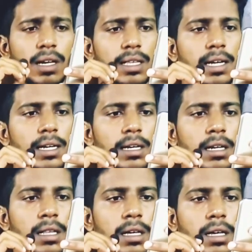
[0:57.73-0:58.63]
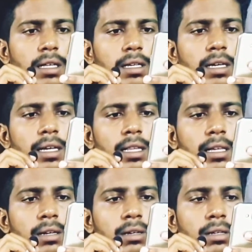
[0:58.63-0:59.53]
அது கண்ட்ரில் தான் அதுக்கு கீழே
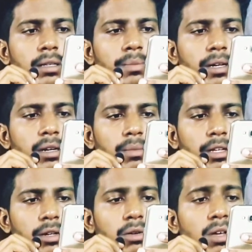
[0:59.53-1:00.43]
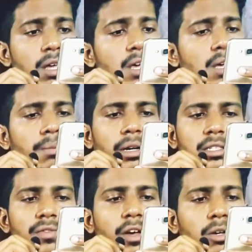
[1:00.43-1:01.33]
தான் இது பண்ணுற மாதிரி இருக்கும்
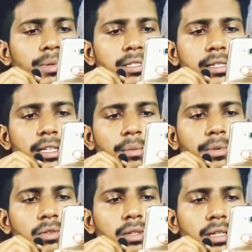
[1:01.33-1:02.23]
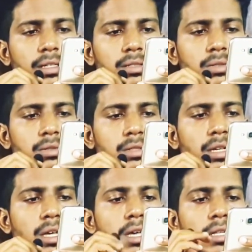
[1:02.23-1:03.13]
மாஸ்டர் ஆஃப் ஆக்குபேஷனல் தெரப்பியும் த்ரீ இயர்ஸ் கோர்ஸு
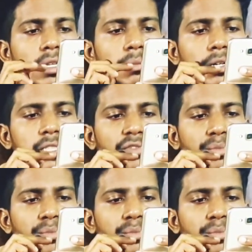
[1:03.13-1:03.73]
தென் மாஸ்டர் ஆஃப்